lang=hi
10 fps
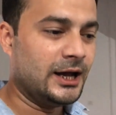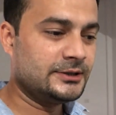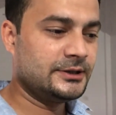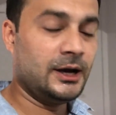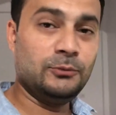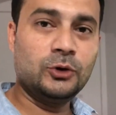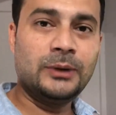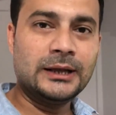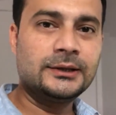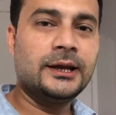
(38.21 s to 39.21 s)
आज हम लोग
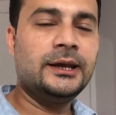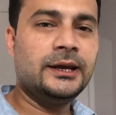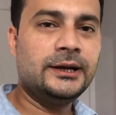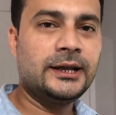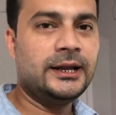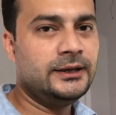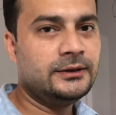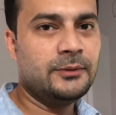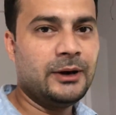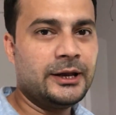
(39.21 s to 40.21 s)
बात करेंगे
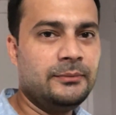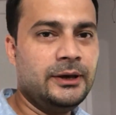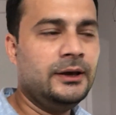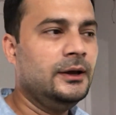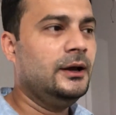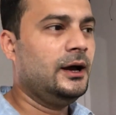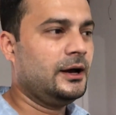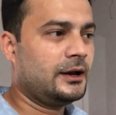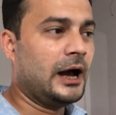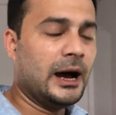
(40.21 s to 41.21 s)
टैनिंग के बारे में
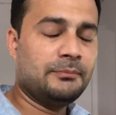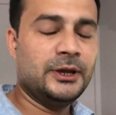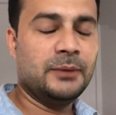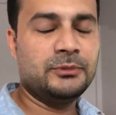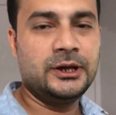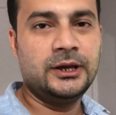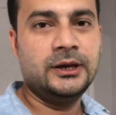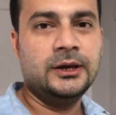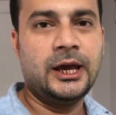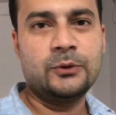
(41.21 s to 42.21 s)
अगर आपने अपने
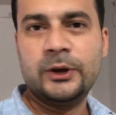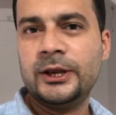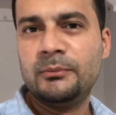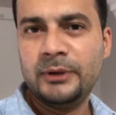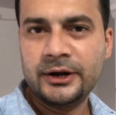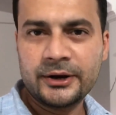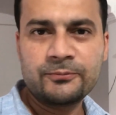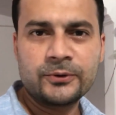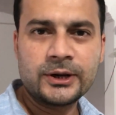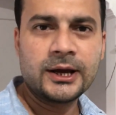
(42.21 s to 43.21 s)
एक्वेरियम में ड्रिफ्ट
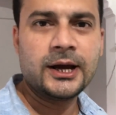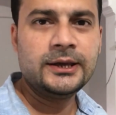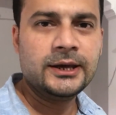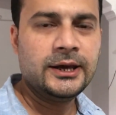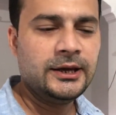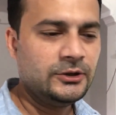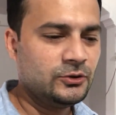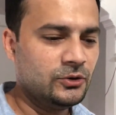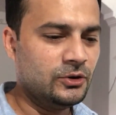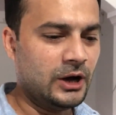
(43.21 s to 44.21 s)
फुट लगाई है
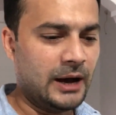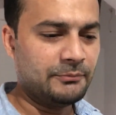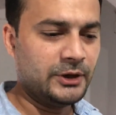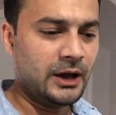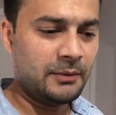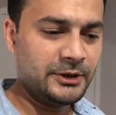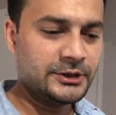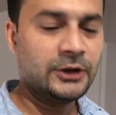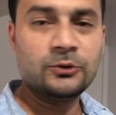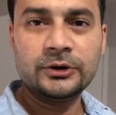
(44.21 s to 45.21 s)
तो आपने
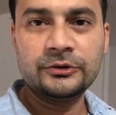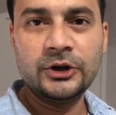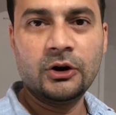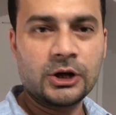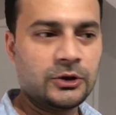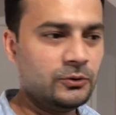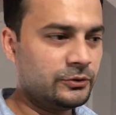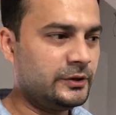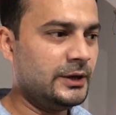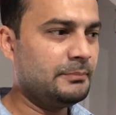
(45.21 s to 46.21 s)
हमेशा नोटिस किया होगा कि
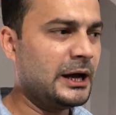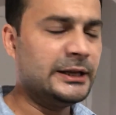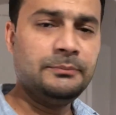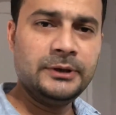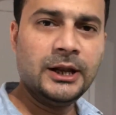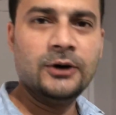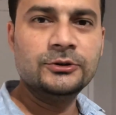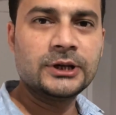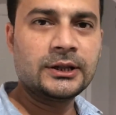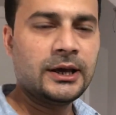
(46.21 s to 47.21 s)
उससे पानी पीला
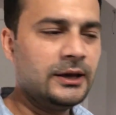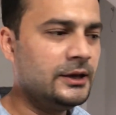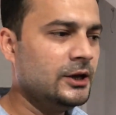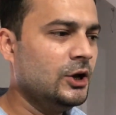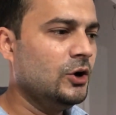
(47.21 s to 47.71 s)
हो जाता है